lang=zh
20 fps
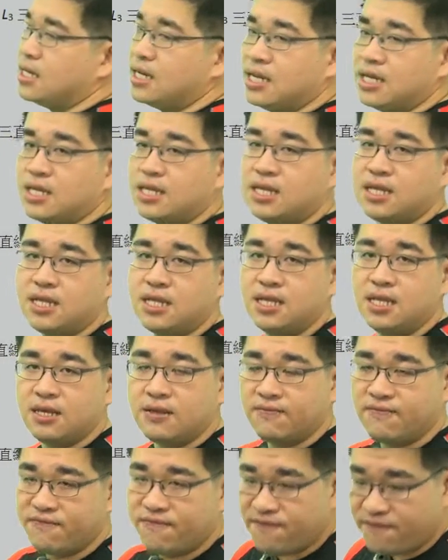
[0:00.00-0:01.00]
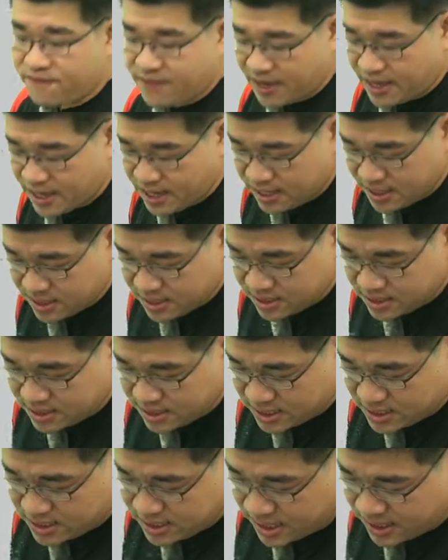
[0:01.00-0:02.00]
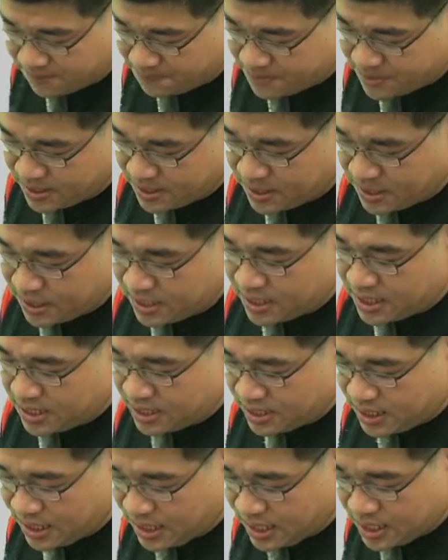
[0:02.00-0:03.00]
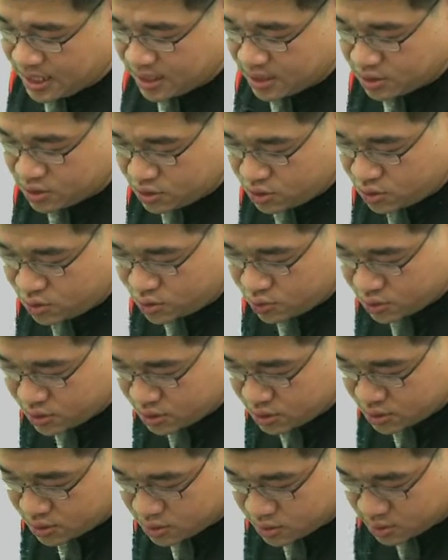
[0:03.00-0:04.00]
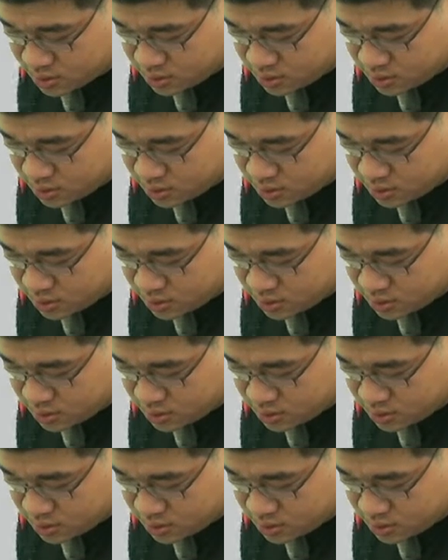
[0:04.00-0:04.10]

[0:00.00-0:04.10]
零零零非零的现象，也就是